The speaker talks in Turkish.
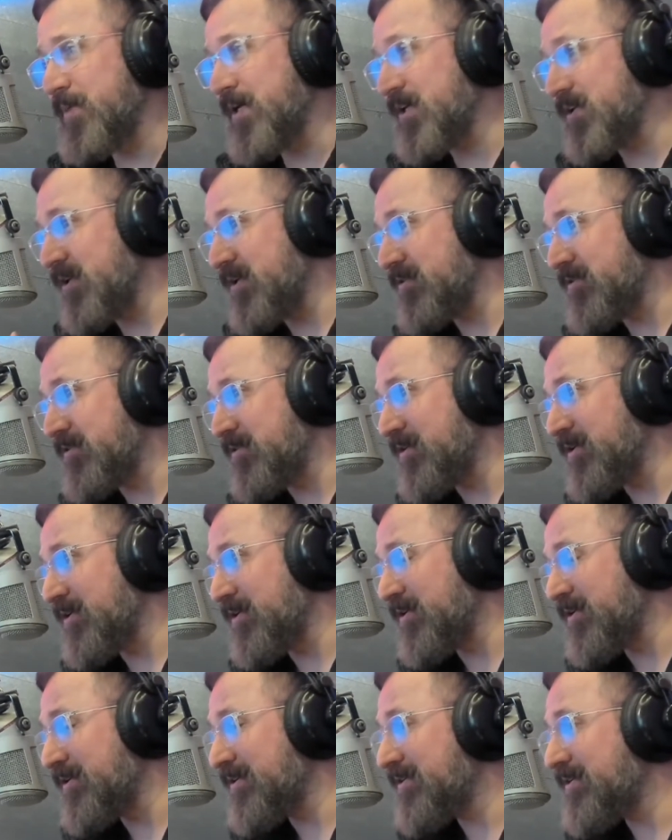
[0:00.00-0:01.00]

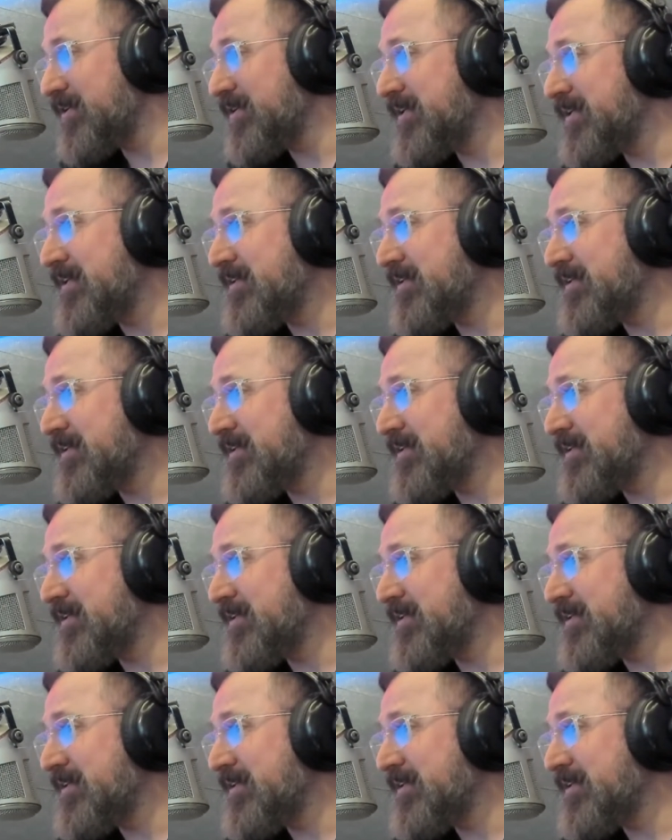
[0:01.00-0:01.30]
beklentilerini